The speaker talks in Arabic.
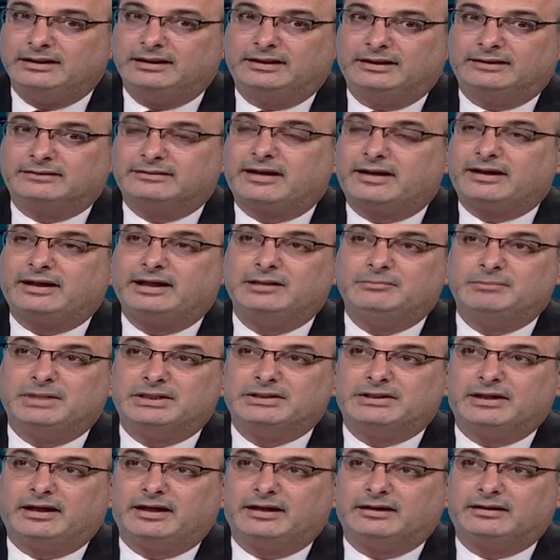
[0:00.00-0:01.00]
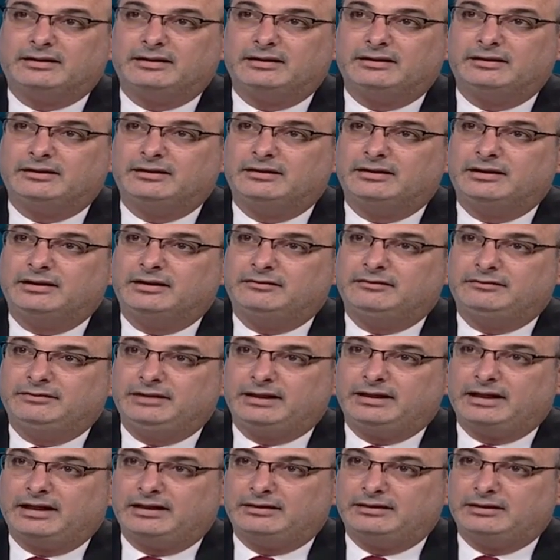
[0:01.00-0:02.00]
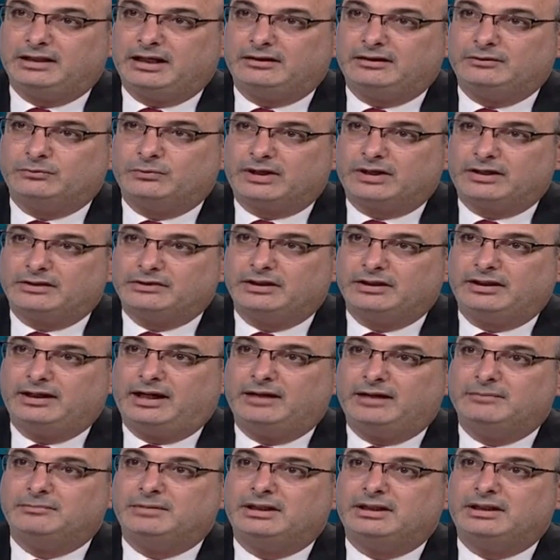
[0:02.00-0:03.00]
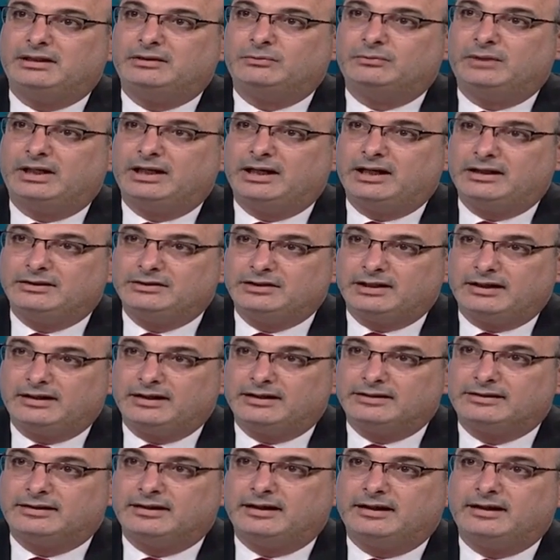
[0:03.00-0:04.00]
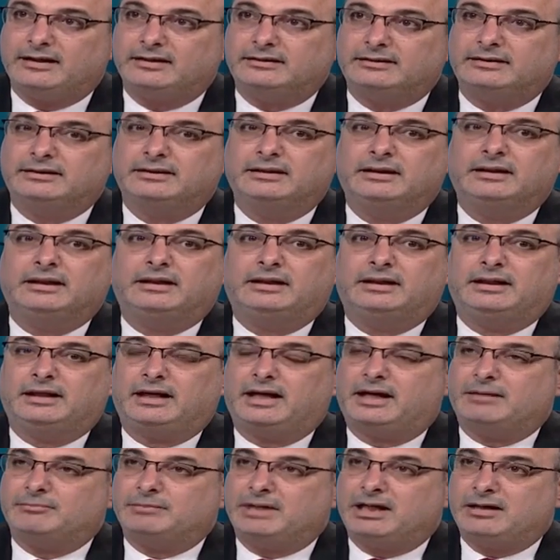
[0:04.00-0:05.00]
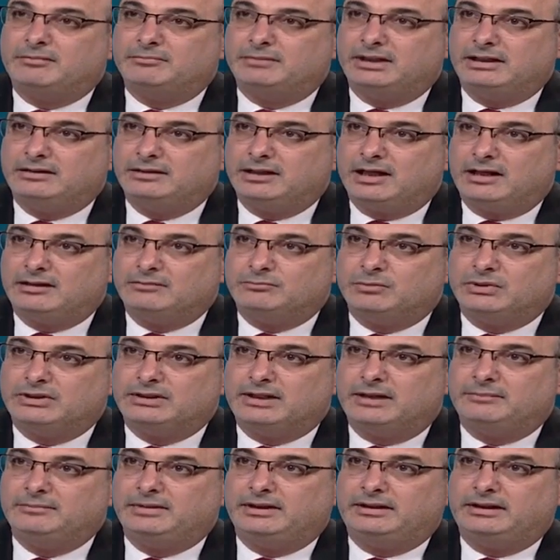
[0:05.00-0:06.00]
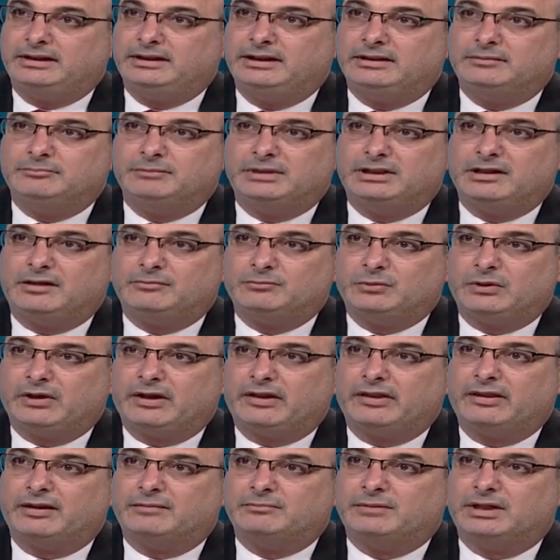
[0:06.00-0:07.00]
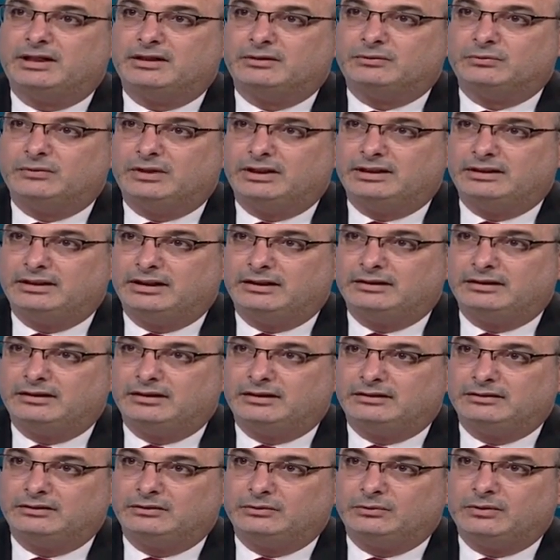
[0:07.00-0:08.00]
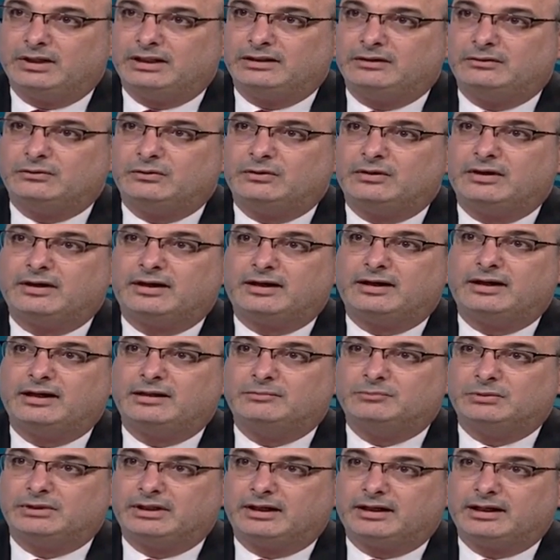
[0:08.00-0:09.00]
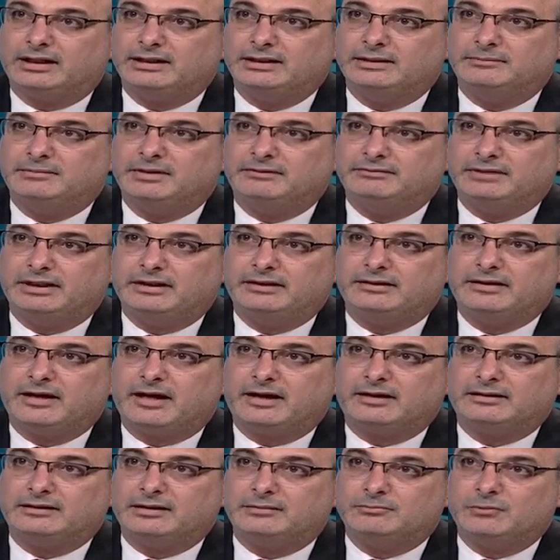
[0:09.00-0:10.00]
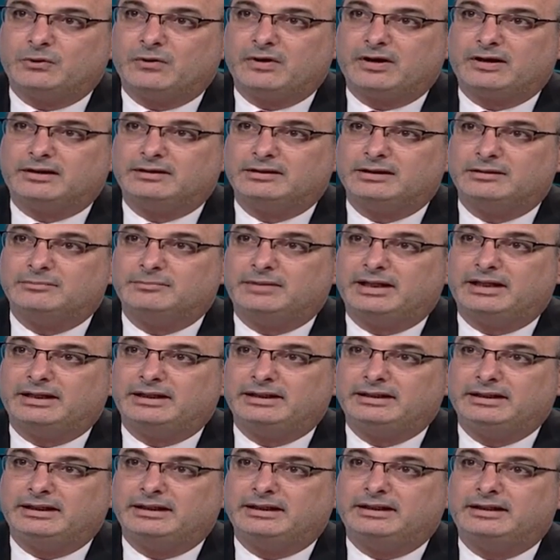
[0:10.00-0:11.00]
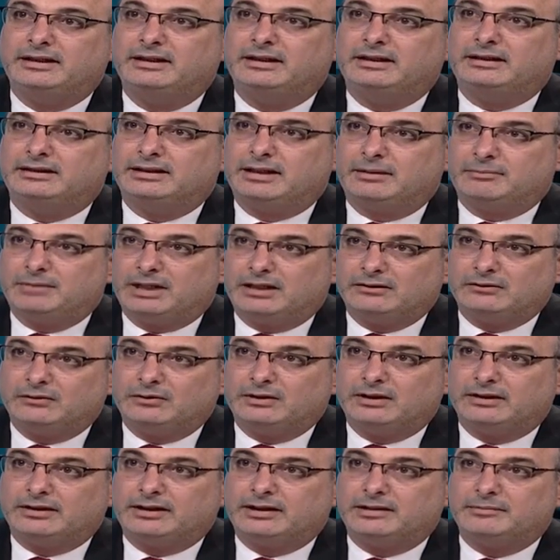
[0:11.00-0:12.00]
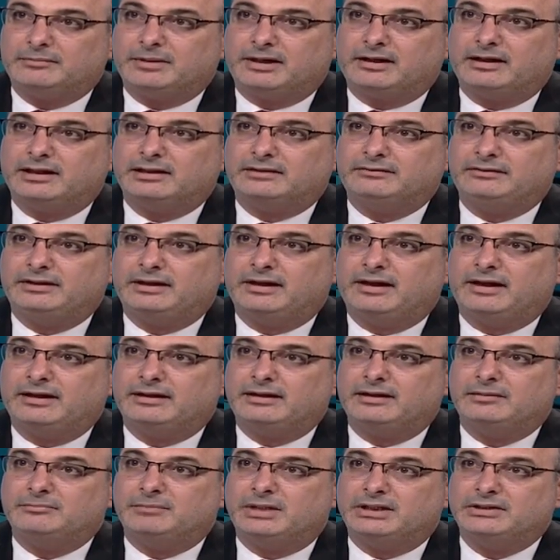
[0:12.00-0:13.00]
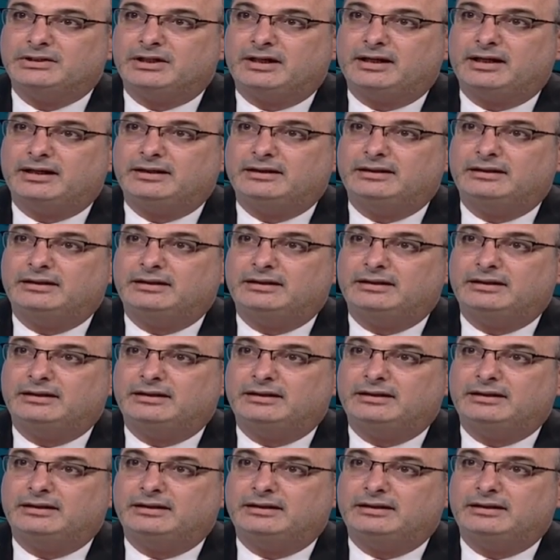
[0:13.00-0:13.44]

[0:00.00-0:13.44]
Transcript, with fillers: طرح المشاكل في الورش العمل والجلسات آه، امام المستمعين من المنظمات والدول الاخرى المتقدمه في اداره الموارد المائيه، تبادل الخبرات في هذا المجال،